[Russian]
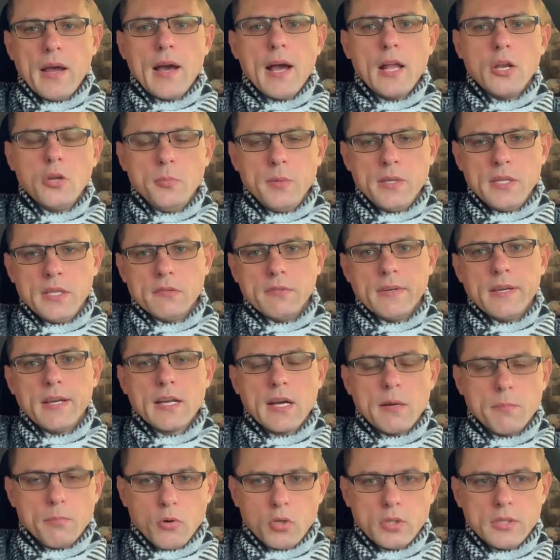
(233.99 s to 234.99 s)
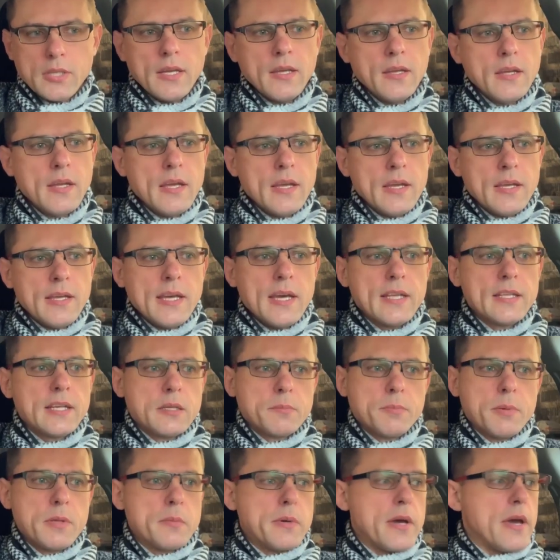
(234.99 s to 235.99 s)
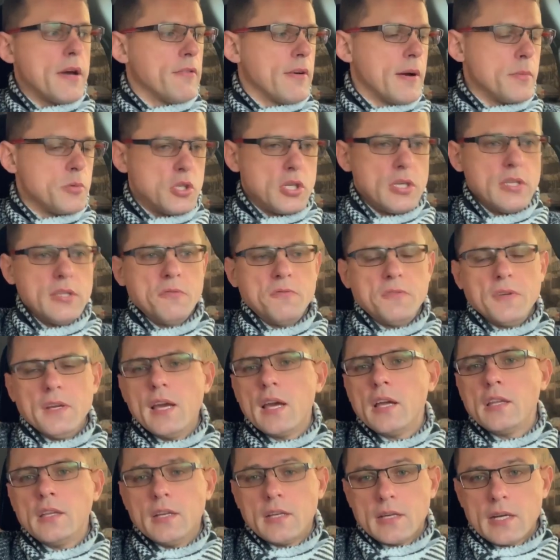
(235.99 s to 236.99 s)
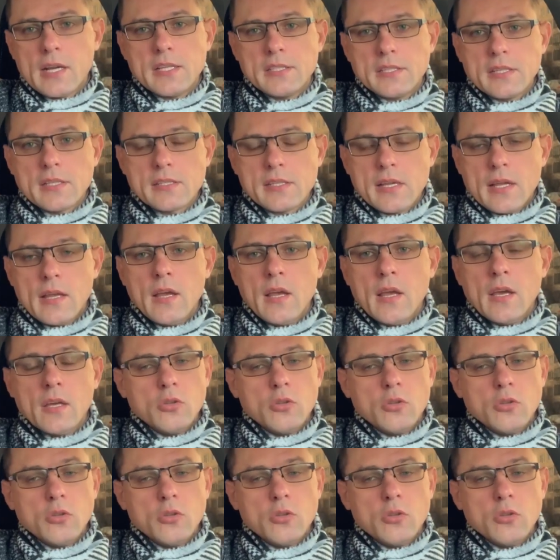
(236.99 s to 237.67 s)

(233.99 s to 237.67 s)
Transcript: Алюминиевые капоты, я так понимаю, вообще нифига не красятся.